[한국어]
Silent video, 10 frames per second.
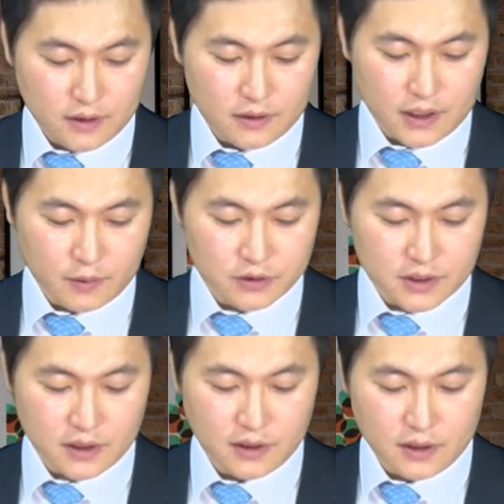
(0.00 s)
네
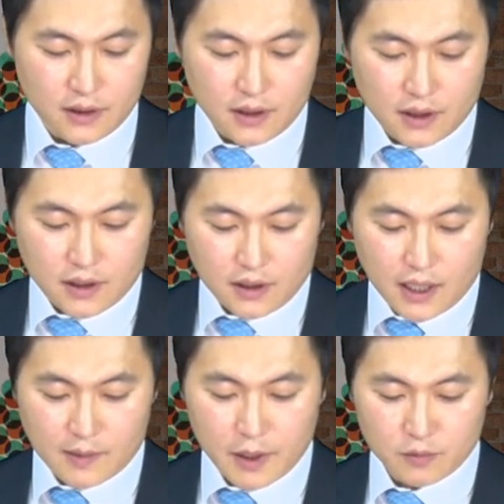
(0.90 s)
번째,
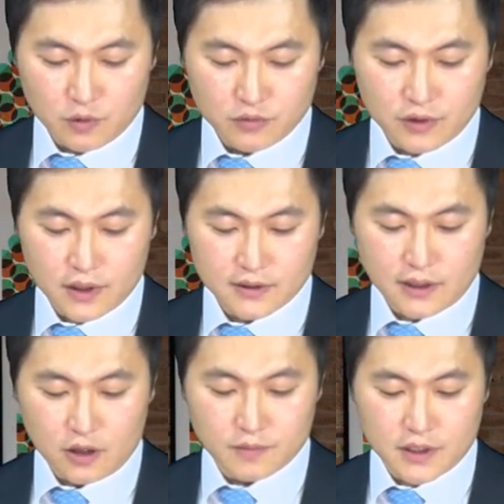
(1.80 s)
가맹본부가
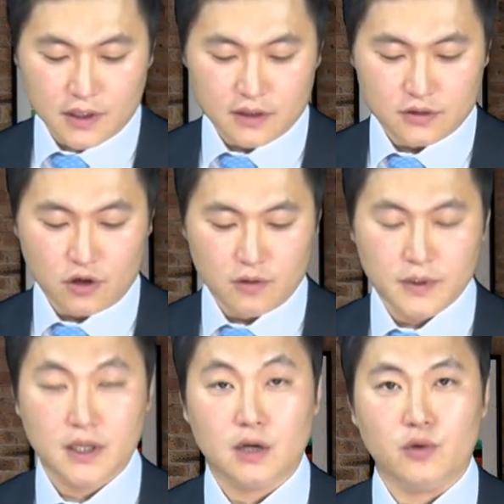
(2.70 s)
사업장의
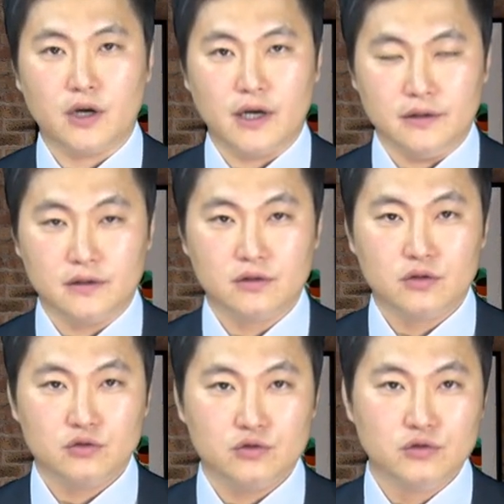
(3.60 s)
설비와 외관,
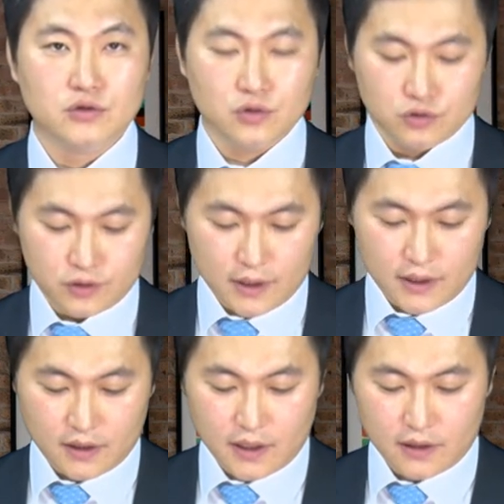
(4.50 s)

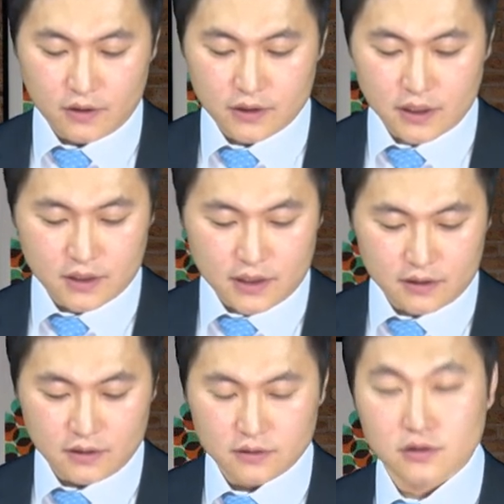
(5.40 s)
운송수단에 대하여
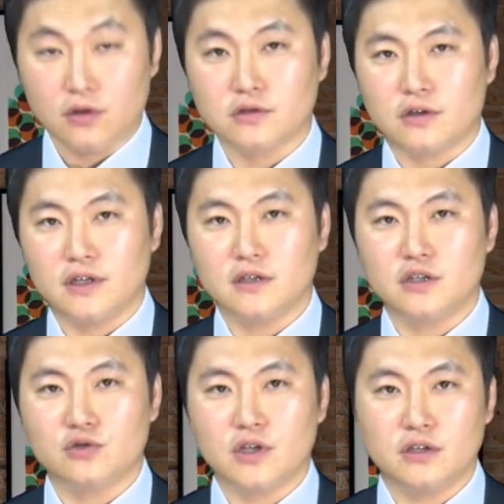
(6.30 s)
제시하는 적절한
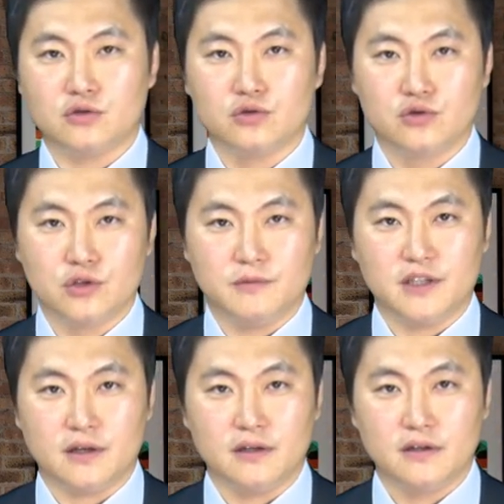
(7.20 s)
기준의
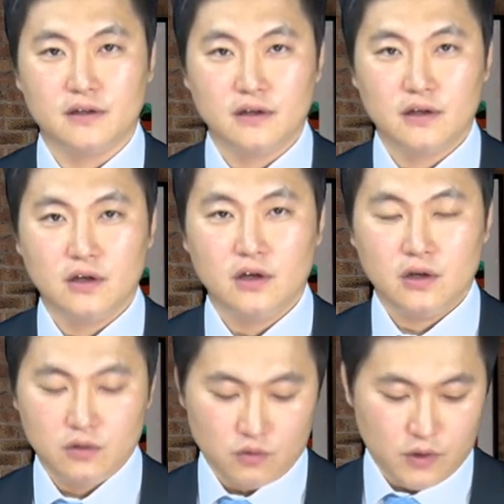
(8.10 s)
준수입니다.
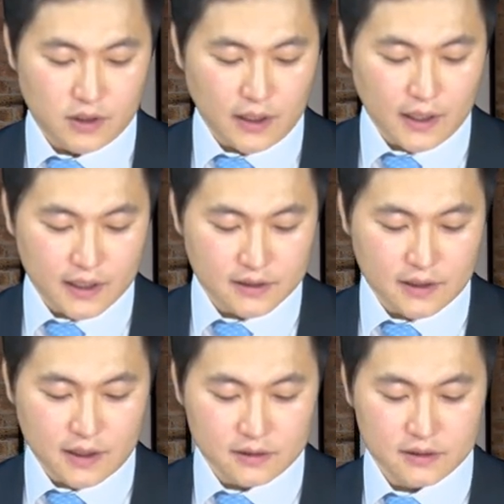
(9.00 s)
위 네 가지
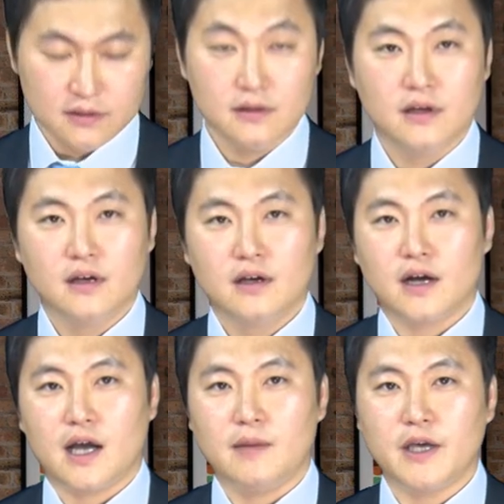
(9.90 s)
사항은
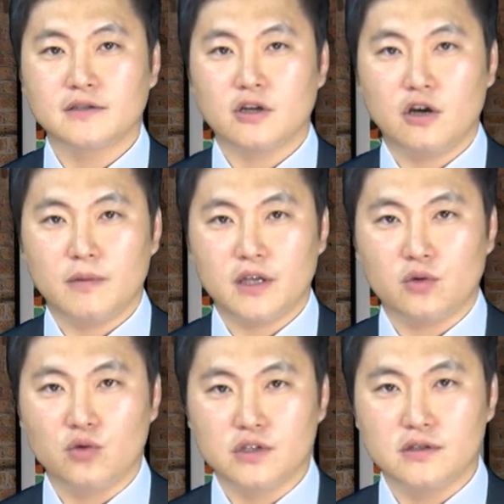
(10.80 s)
가맹사업의
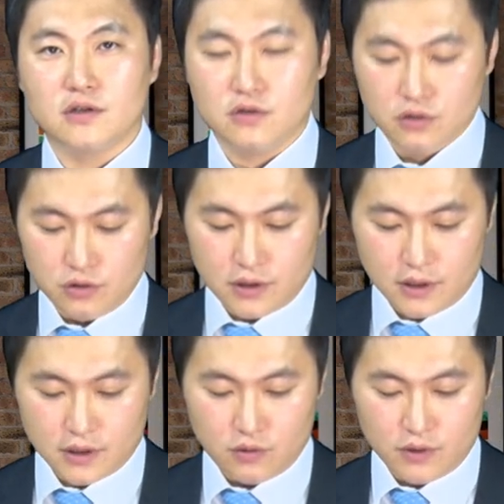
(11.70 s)
동질성을
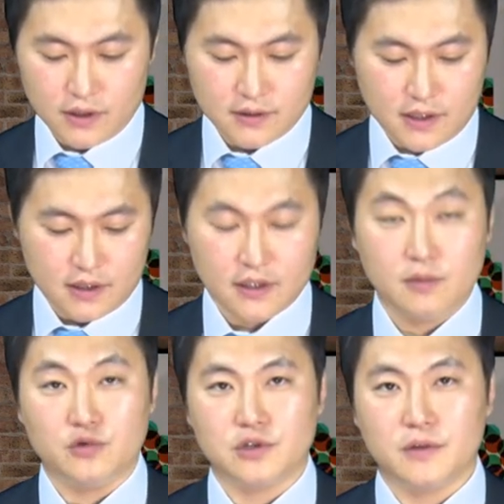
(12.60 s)
유지하기 위한 사항이라
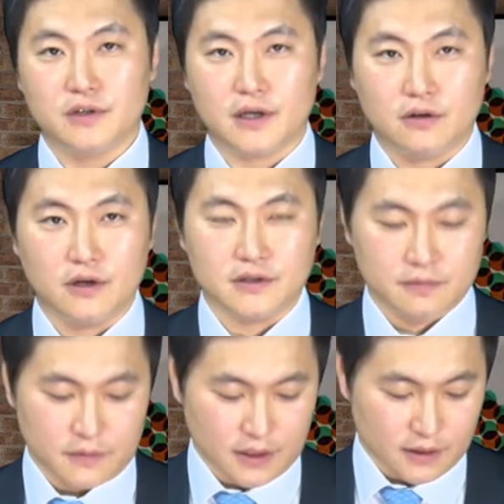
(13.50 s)
보시면 될 것
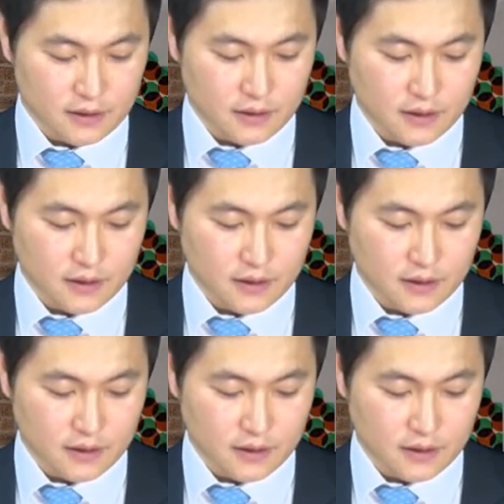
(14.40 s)
같습니다.